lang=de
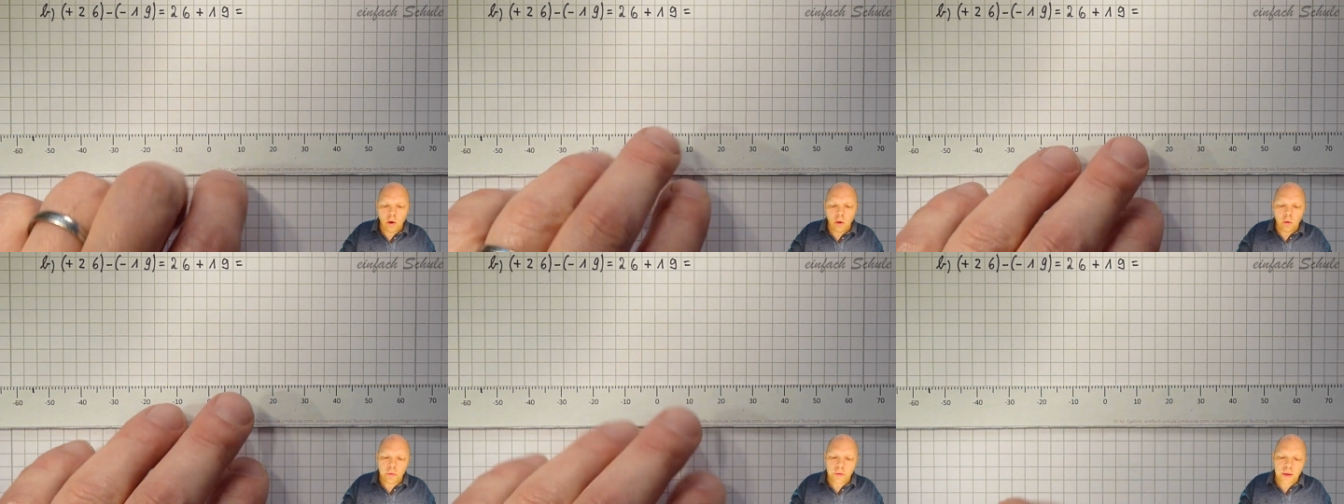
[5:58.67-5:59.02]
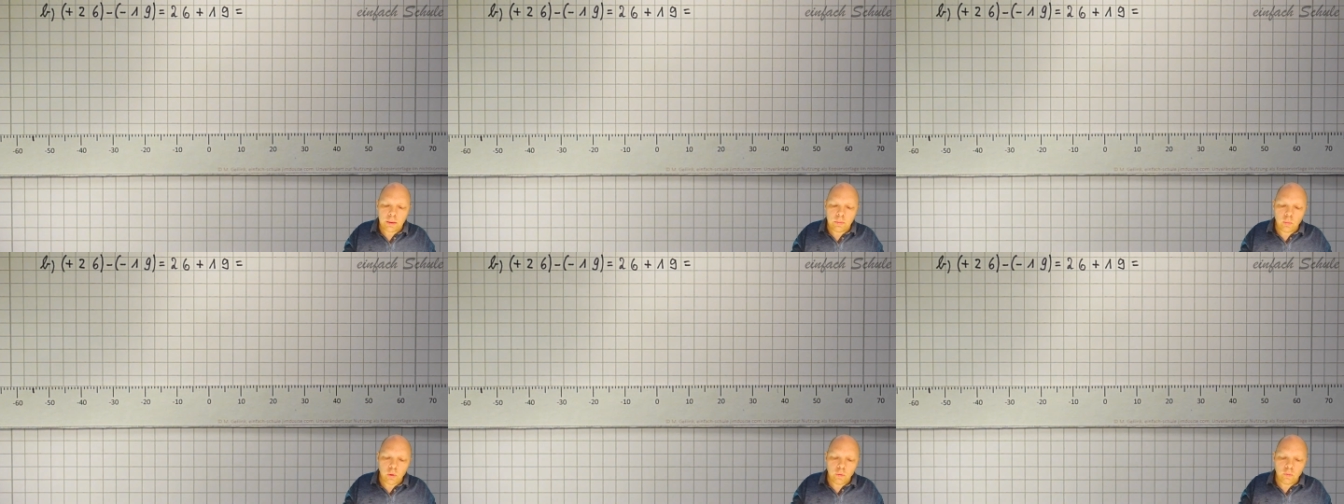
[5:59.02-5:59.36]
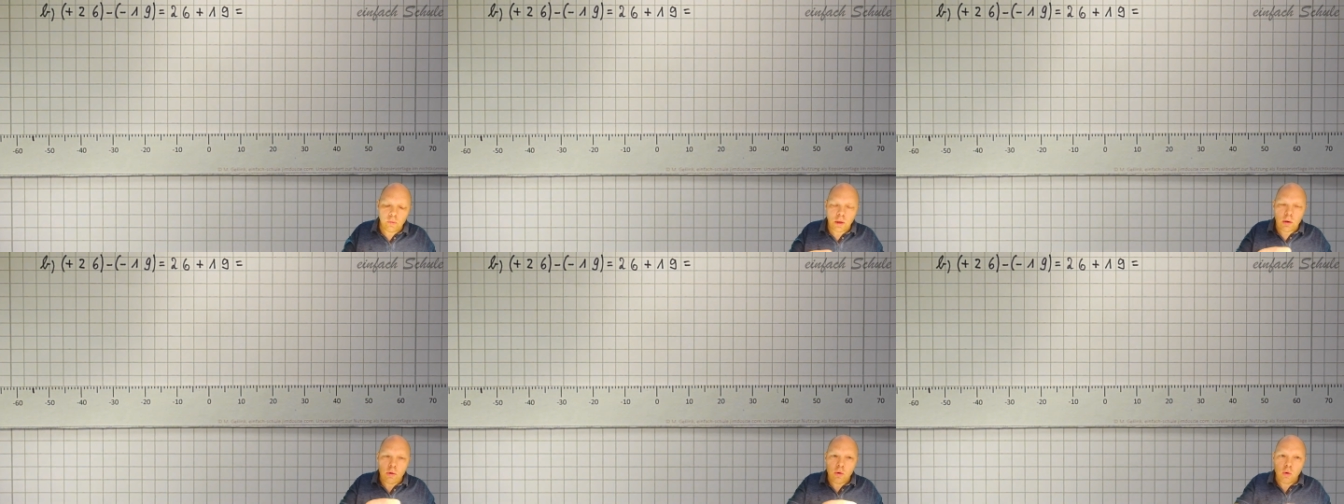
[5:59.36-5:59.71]
und dann
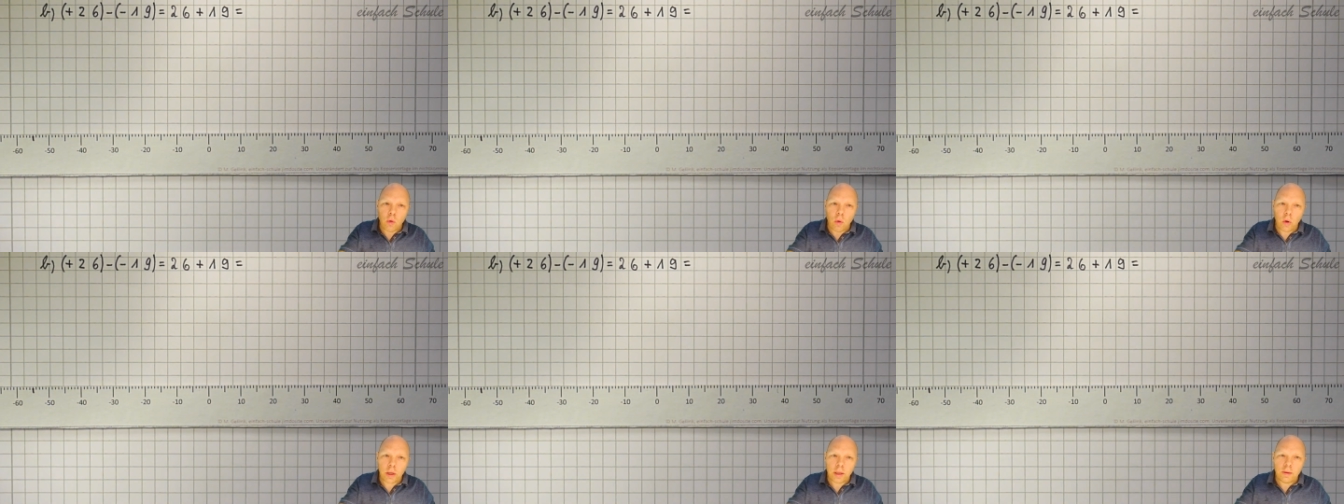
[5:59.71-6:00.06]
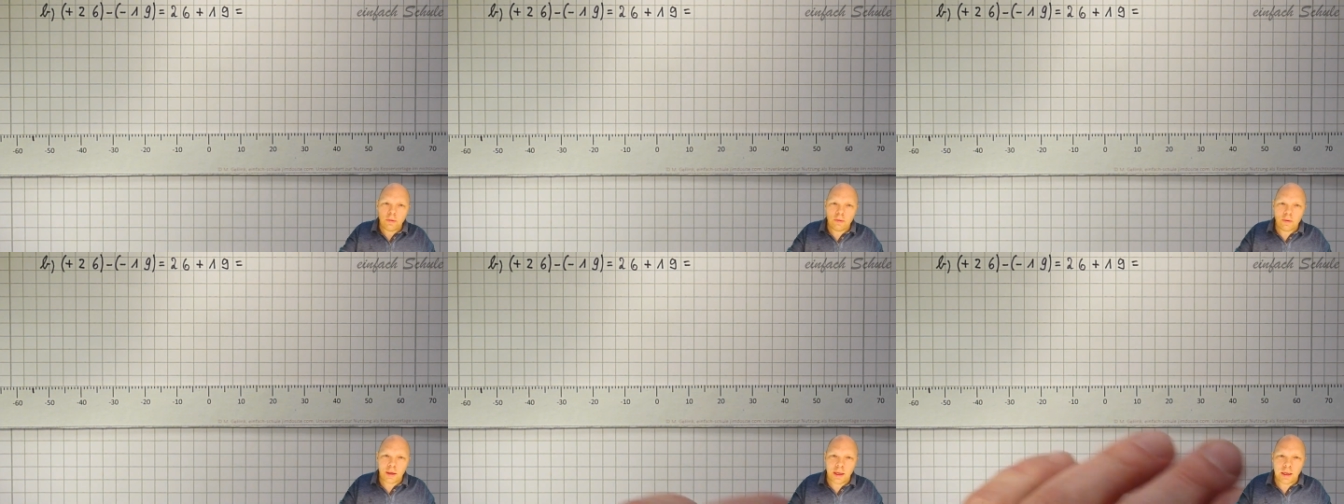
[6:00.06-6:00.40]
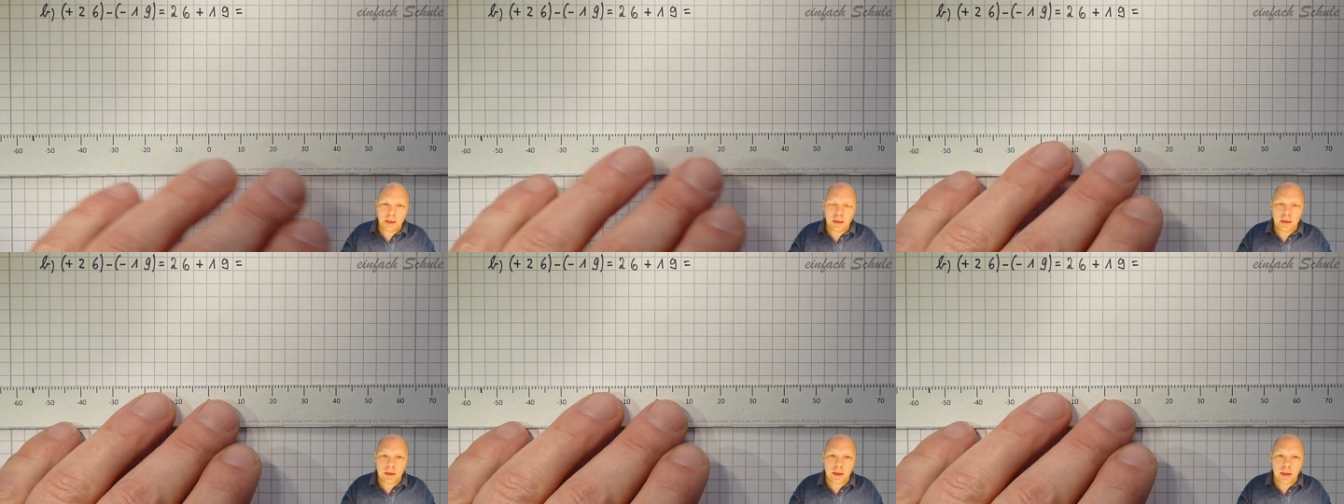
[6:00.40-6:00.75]
müssen wir
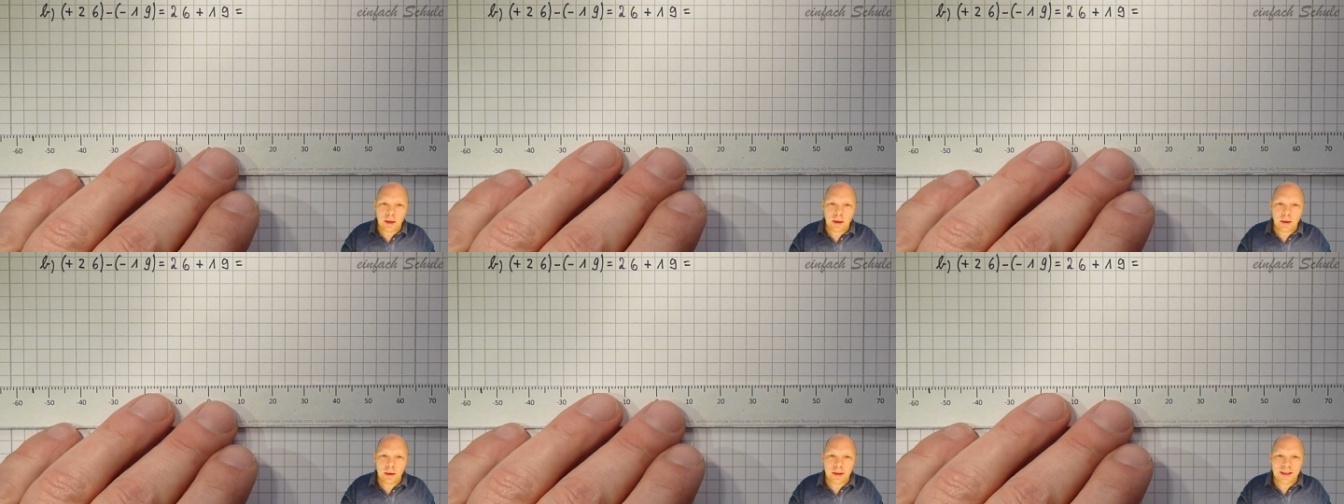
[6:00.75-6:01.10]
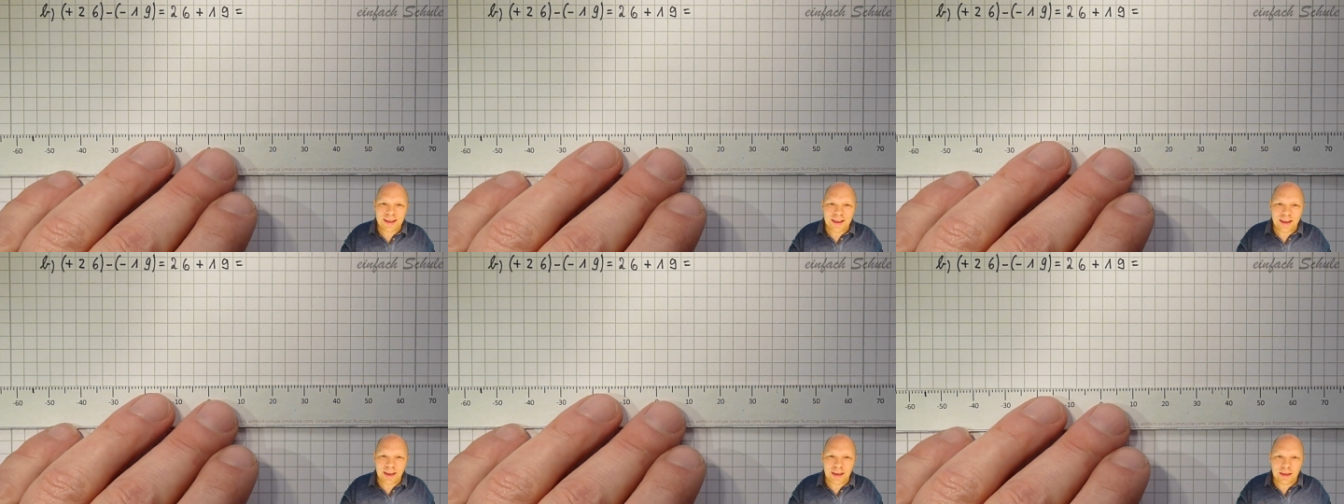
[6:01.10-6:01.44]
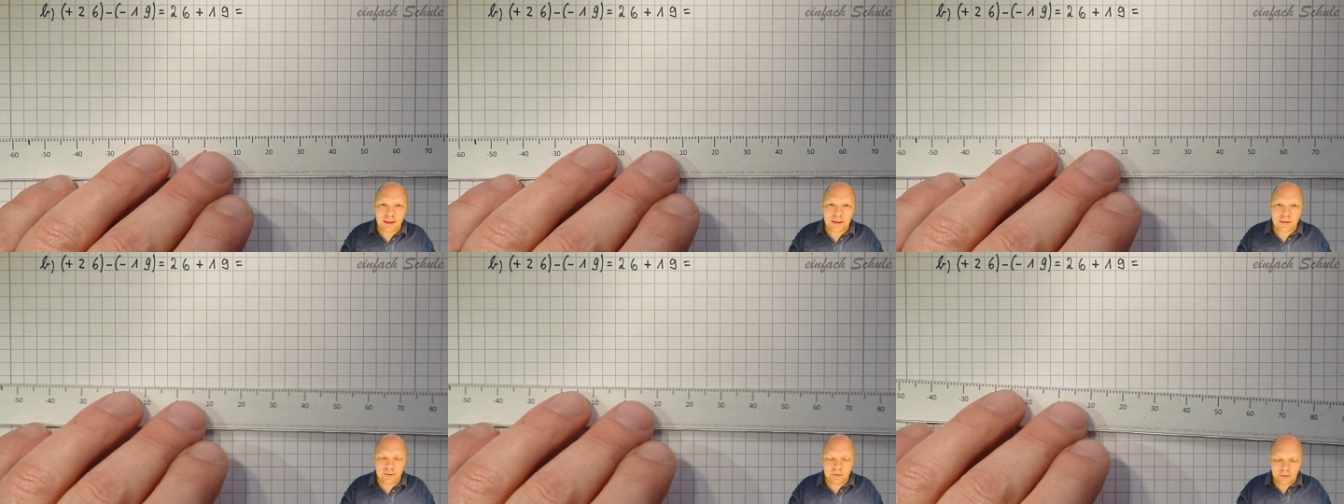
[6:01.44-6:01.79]
19 nach
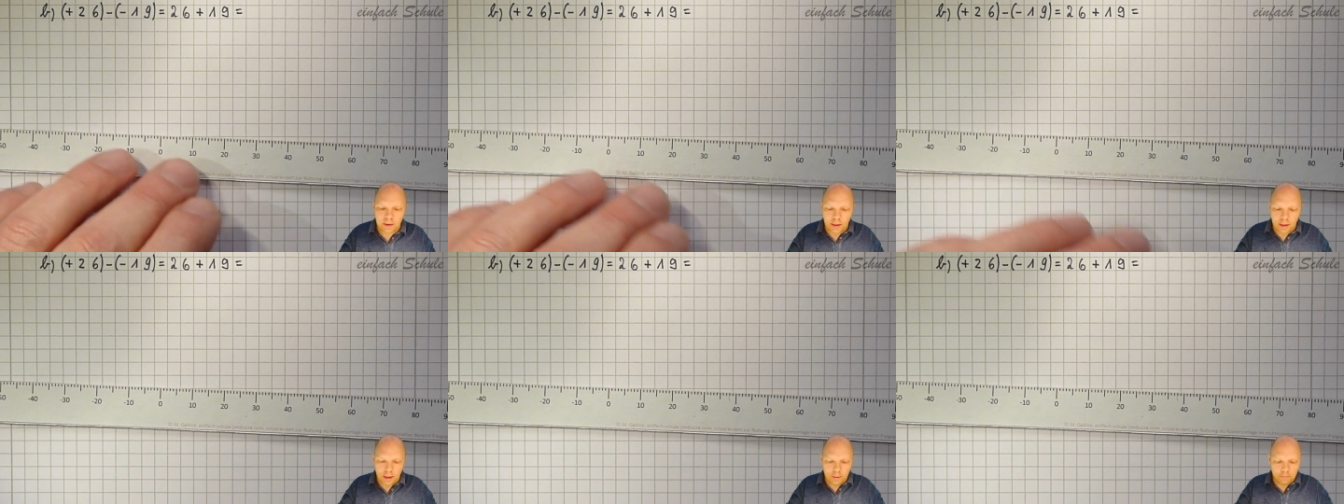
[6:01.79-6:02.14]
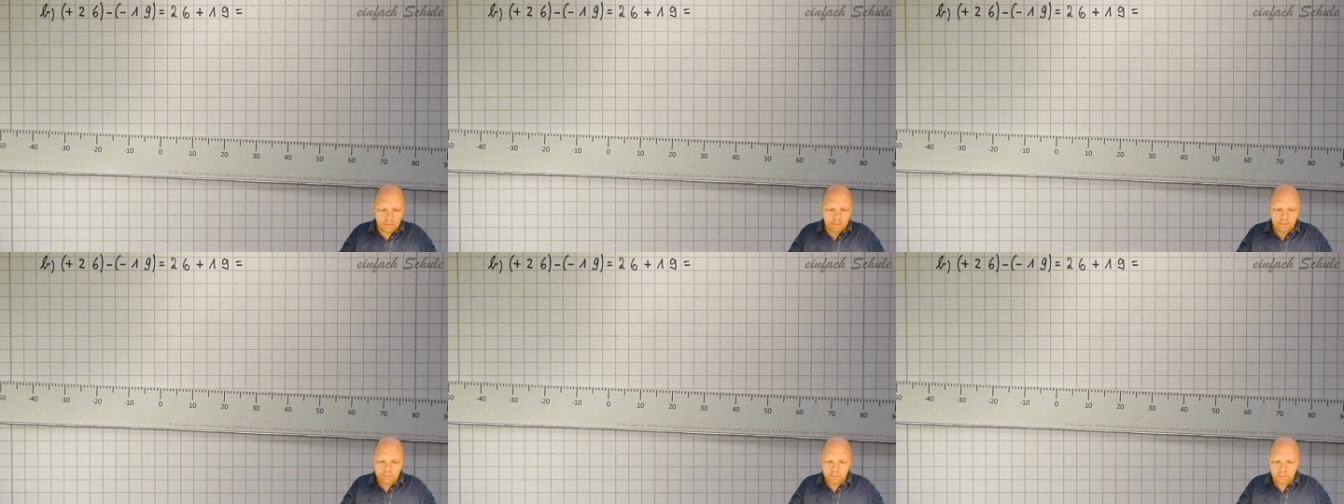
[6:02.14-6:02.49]
rechts gehen.